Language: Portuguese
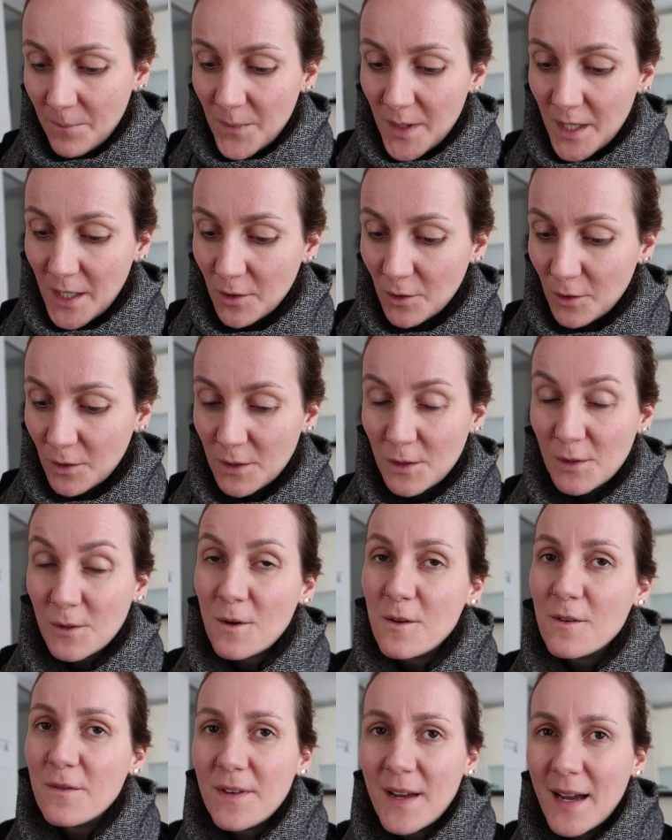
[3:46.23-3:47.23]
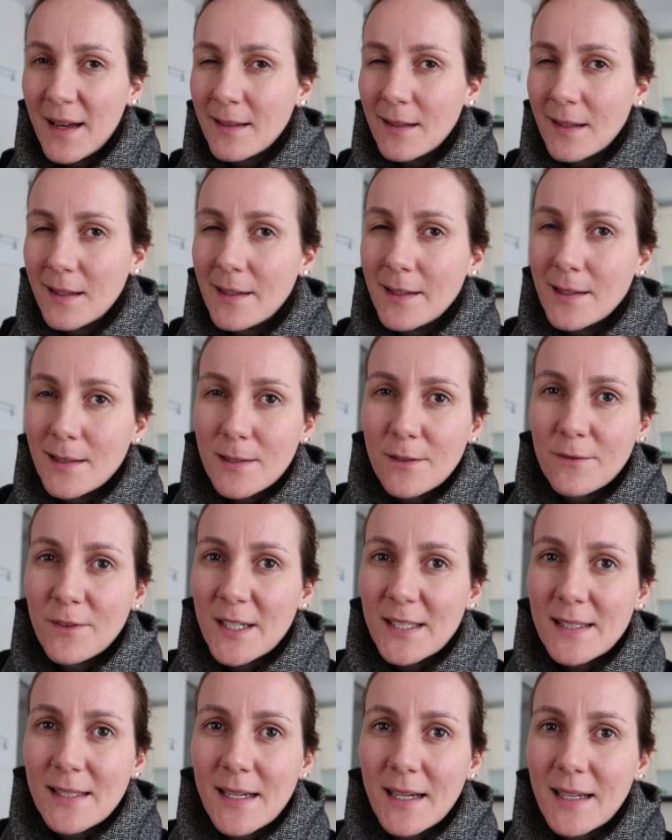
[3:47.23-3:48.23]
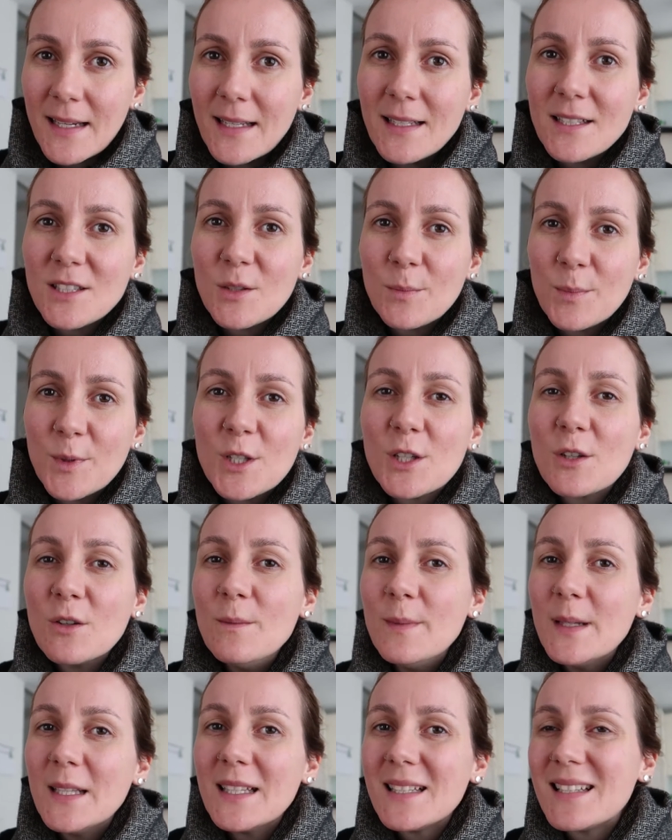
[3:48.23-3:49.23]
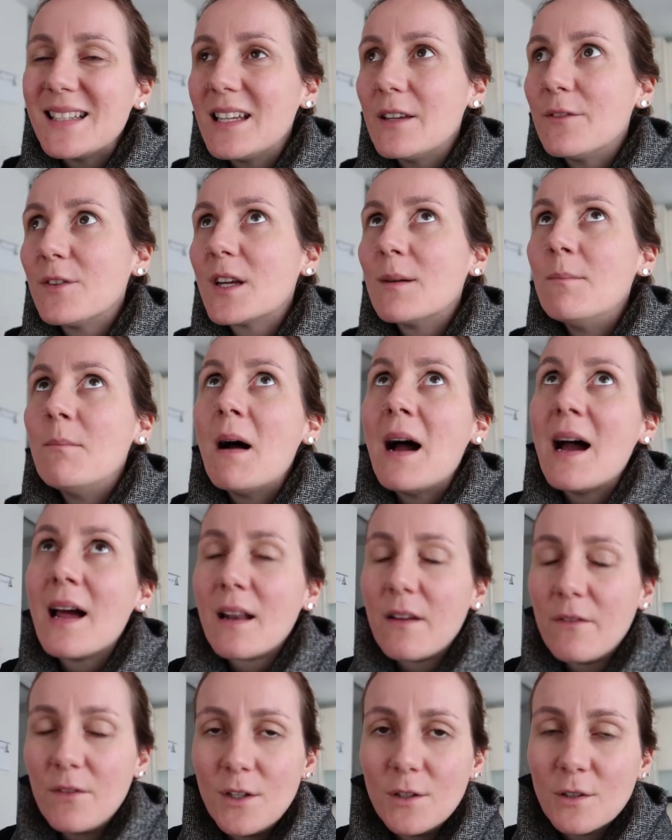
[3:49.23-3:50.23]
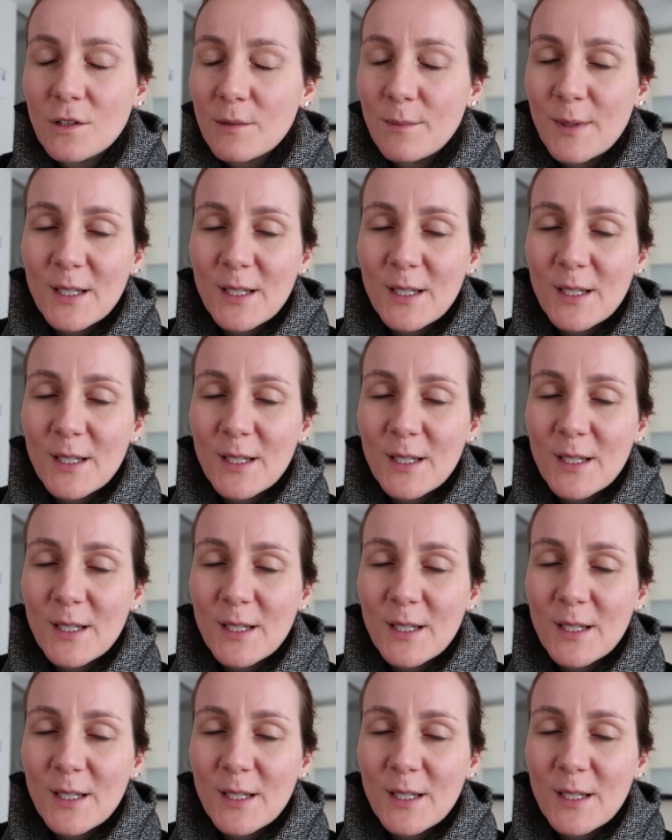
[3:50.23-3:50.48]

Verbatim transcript: E eu tô desconfiada que isso vai ser aquele tipo de comida assim que fica maravilhoso,